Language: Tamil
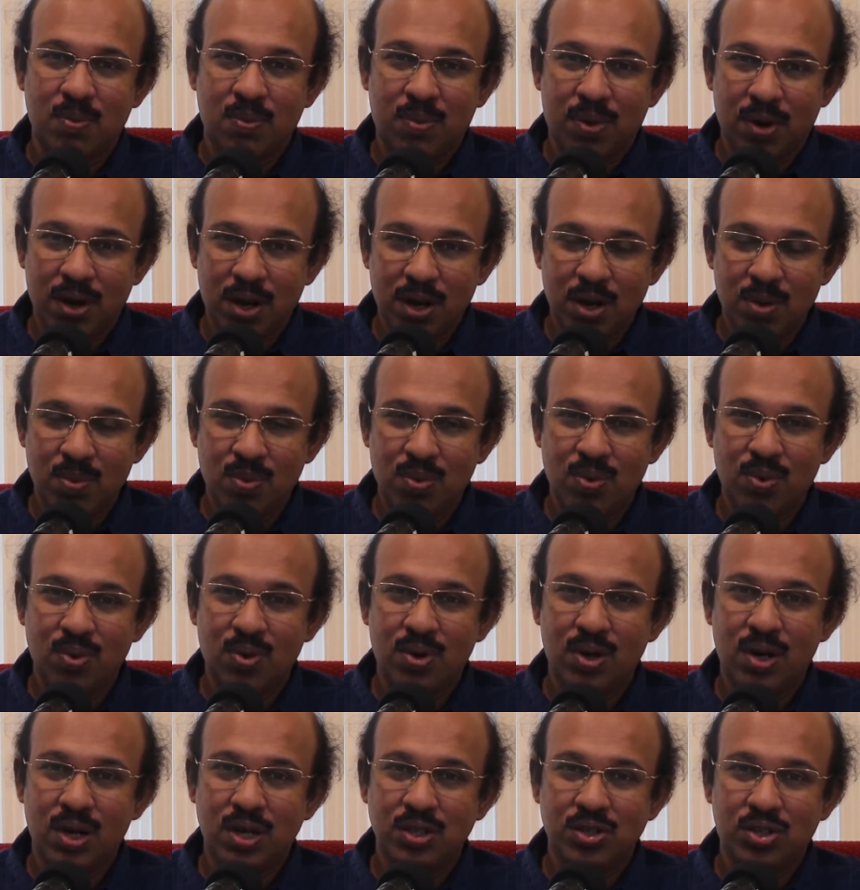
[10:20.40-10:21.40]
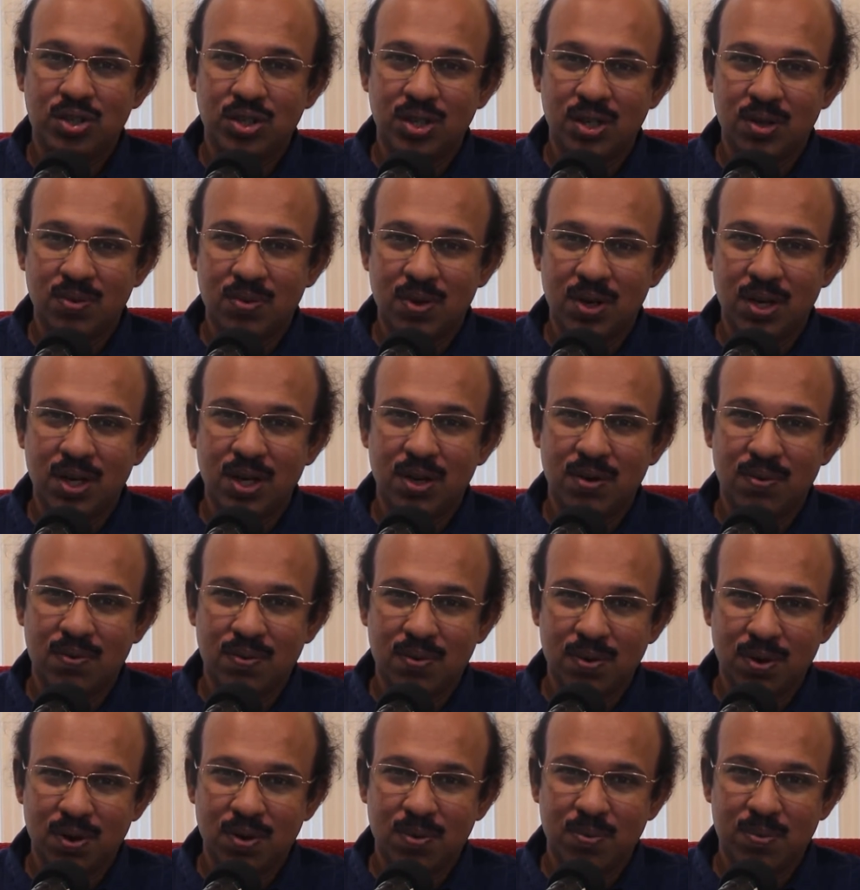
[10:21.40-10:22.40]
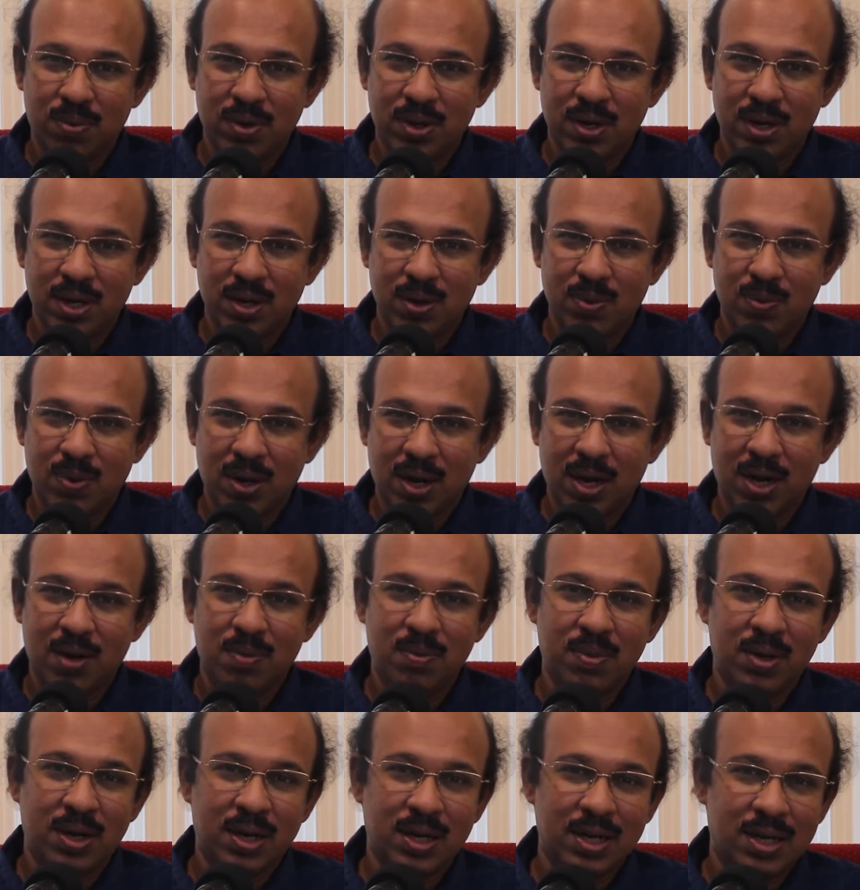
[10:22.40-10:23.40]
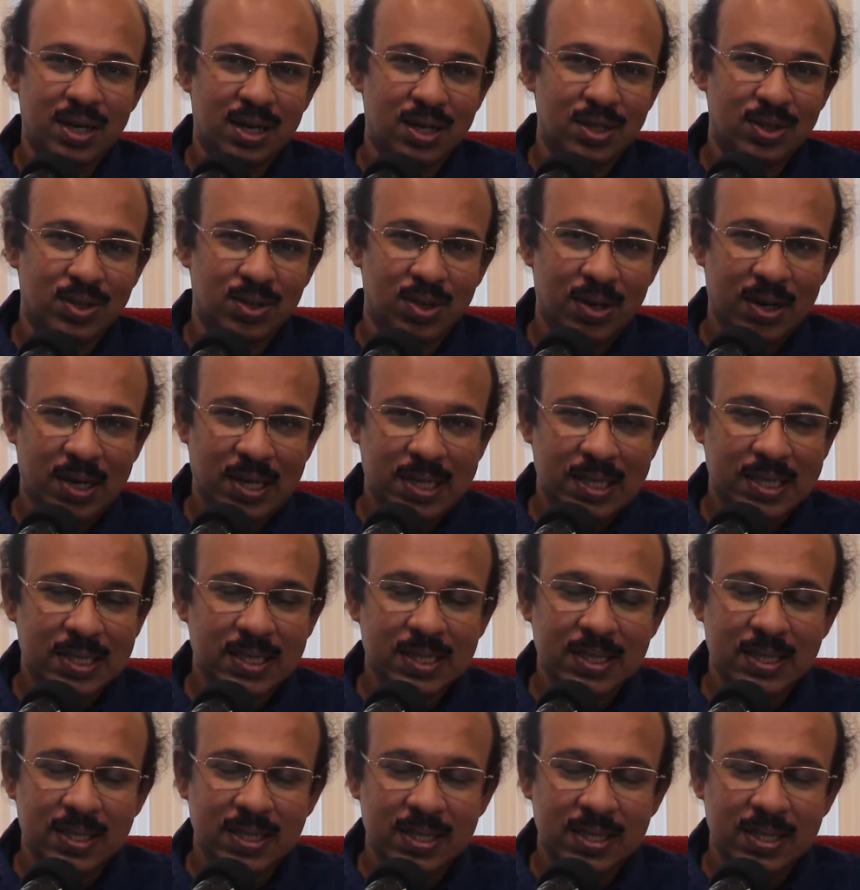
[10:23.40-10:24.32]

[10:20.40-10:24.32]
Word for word: பரிபூர்ண ஜீவன் எவ்வளோ பெரிய வல்லமை இருக்குதுன்னு சொல்லிட்டு